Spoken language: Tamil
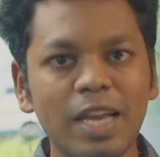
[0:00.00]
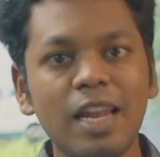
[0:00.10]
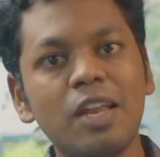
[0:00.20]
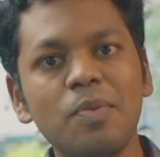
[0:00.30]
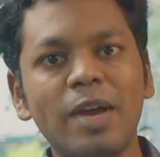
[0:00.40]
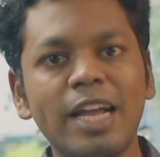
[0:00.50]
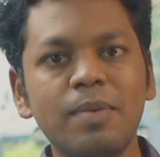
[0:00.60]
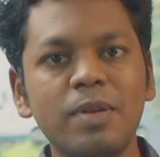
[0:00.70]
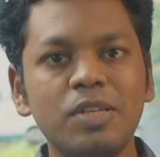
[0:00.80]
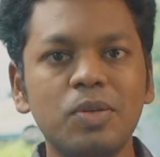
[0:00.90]
எல்லோரும்
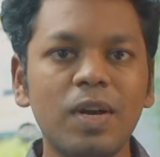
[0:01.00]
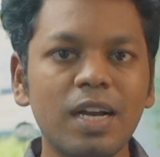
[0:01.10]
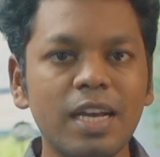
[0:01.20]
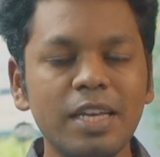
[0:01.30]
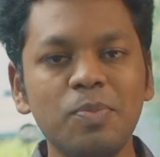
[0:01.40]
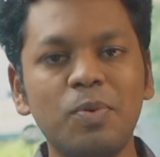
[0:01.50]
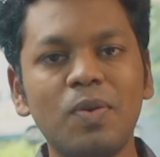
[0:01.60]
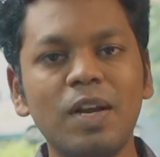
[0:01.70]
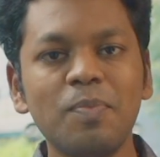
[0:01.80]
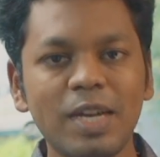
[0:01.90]
பயங்கரமாக திட்டுவாங்க இது
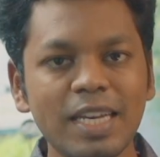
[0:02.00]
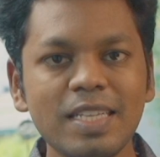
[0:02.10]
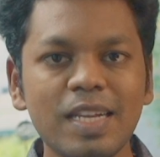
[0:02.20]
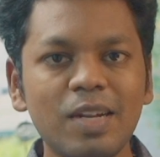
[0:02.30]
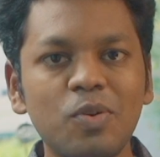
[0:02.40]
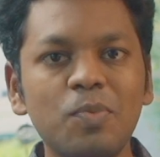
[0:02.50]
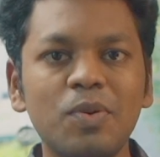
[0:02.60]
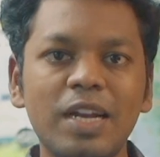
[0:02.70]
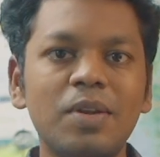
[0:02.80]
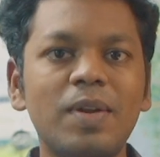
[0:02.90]
பண்ணுவாங்க பட் டீச்சர் என்னை
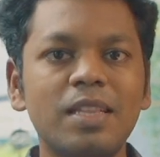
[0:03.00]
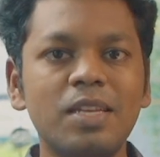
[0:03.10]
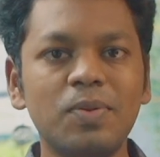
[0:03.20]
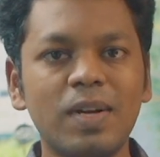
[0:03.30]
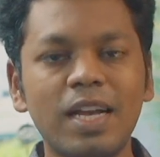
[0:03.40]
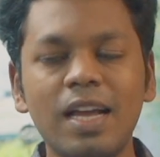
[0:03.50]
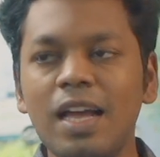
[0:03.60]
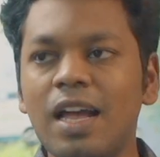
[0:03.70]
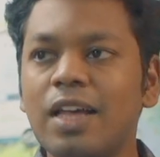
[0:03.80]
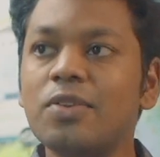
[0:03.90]
கூப்பிட்டு ஒரு ரெண்டு வாட்டி திட்டுவாங்க
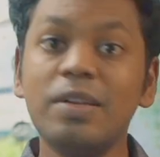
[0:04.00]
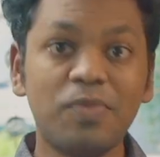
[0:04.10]
அதுவும்